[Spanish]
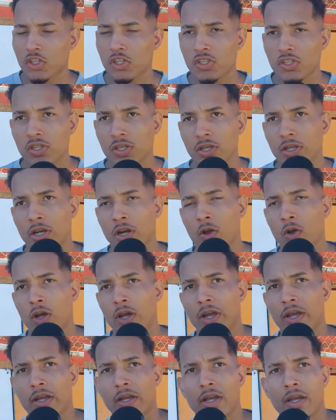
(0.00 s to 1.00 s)
Sí, sí, creo
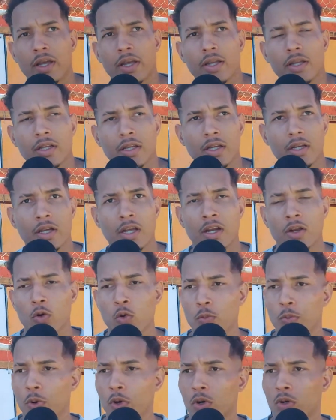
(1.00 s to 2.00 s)
que el
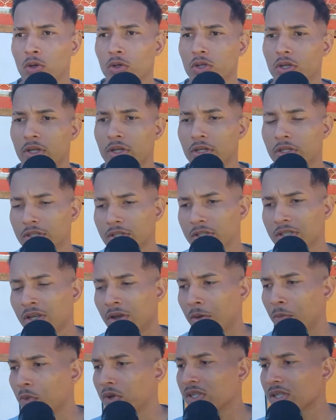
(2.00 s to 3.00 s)
grupo se
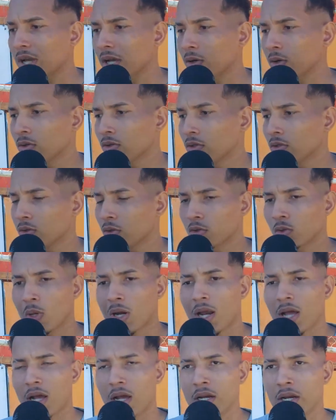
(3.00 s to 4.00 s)
ve muy sano, con
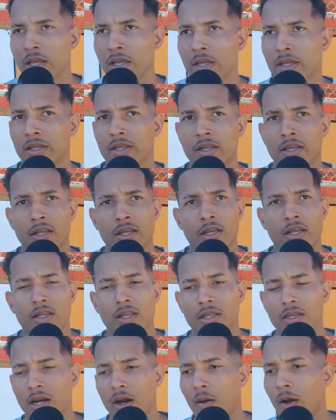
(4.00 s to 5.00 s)
todas las ganas de
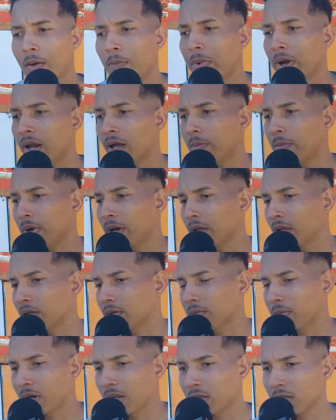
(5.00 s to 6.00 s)
de trabajo
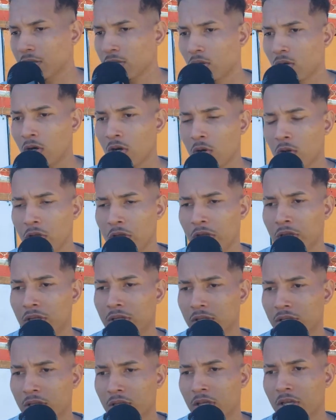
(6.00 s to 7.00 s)
para, este torneo
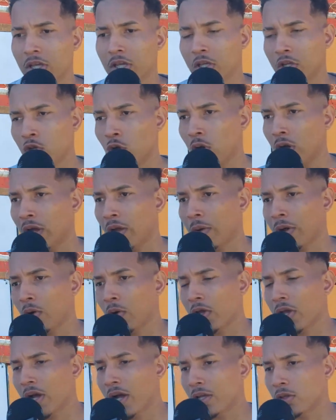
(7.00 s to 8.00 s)
y yo que
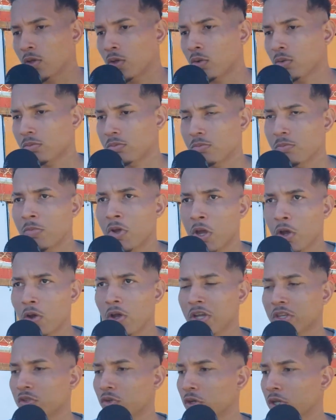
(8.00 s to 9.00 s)
vengo llegando
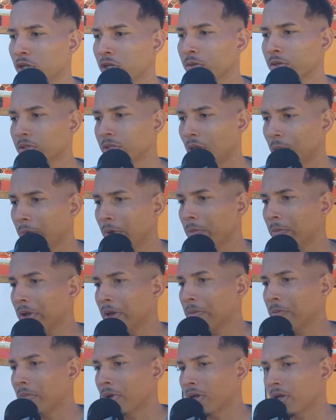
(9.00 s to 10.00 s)
veo eso y también
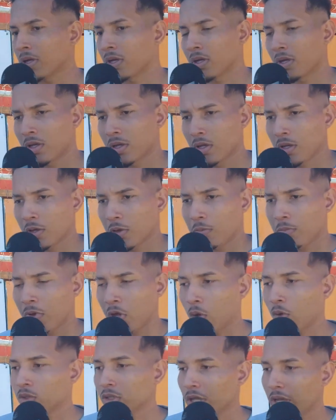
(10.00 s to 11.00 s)
me,
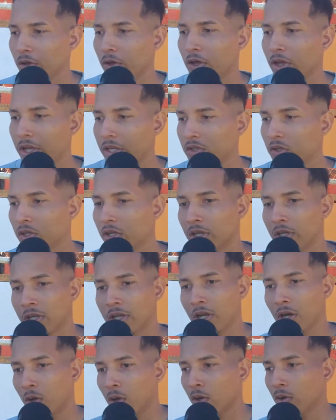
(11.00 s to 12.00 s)
me, contagio de eso y
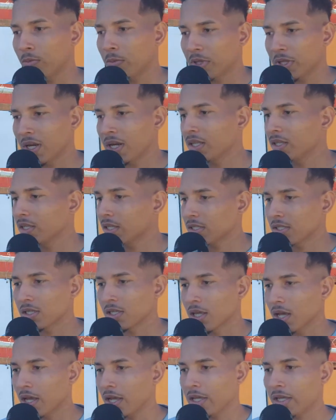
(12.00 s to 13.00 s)
quiero meter la
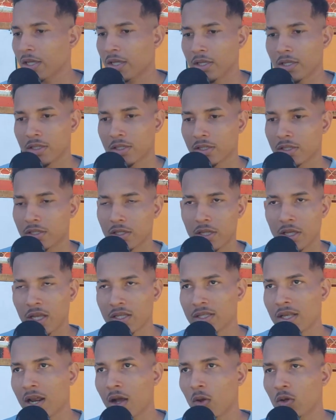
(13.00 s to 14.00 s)
intensidad y,
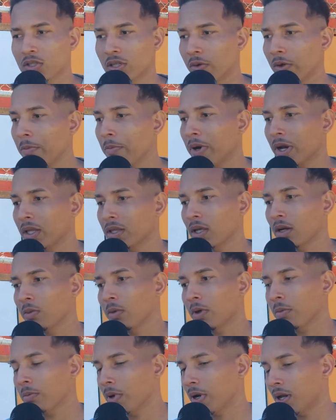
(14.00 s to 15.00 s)
hacer las cosas bien para estar
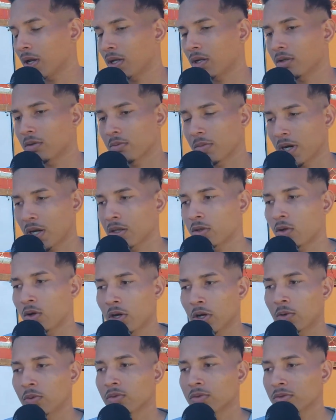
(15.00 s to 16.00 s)
bien para el, el
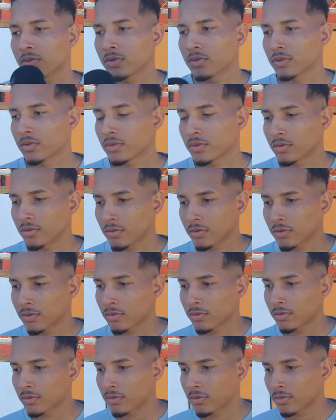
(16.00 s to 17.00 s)
torneo. ¿Del
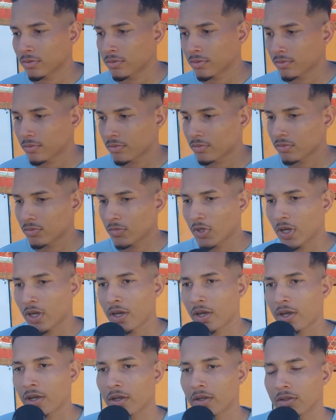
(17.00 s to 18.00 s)
equipo qué sabes?
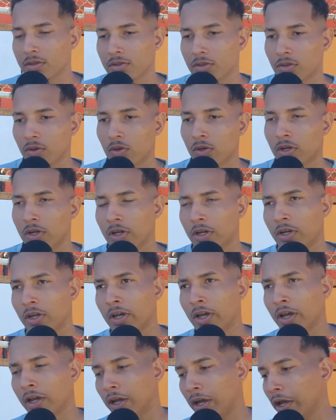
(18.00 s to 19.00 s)
Eh,
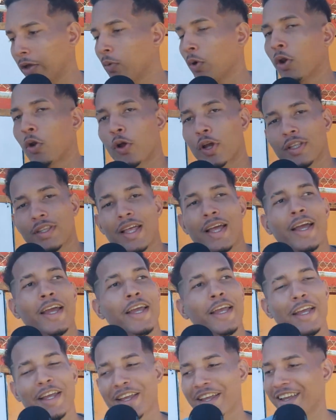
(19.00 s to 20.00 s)
que bueno, que
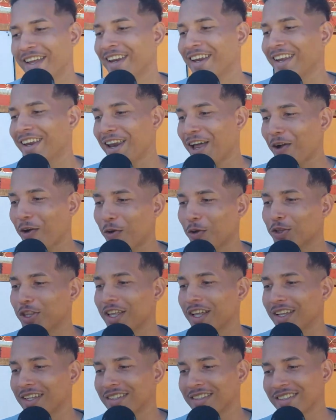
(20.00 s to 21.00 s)
están en, las
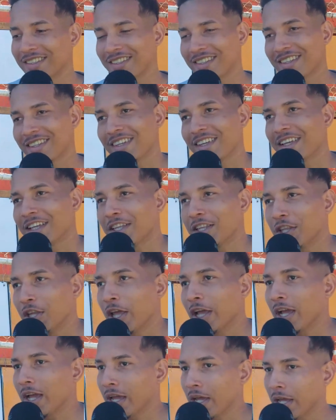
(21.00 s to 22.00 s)
costas,
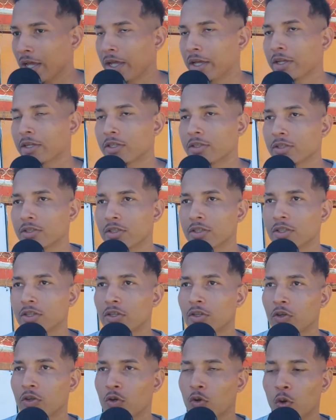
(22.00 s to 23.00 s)
de que
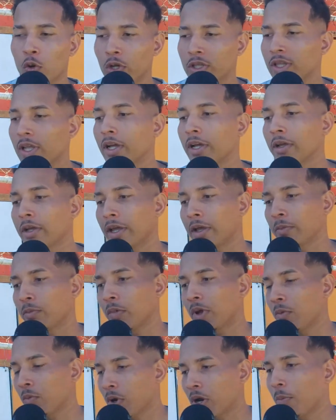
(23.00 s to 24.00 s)
no están
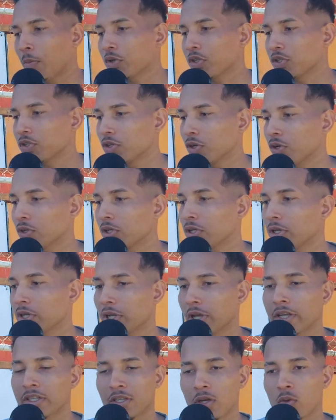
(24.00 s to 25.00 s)
en, buena posición
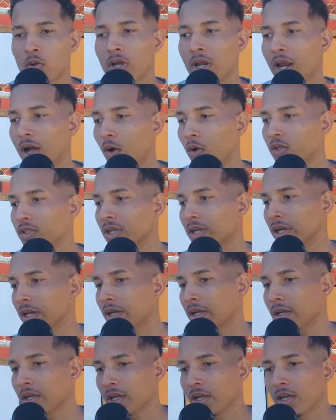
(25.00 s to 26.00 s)
y esa es una de las cosas
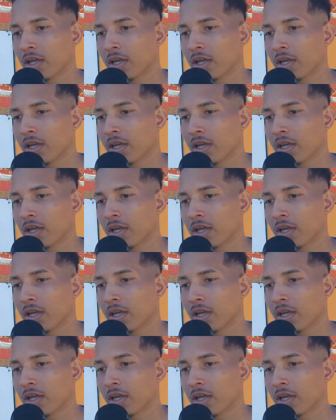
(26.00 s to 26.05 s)
que,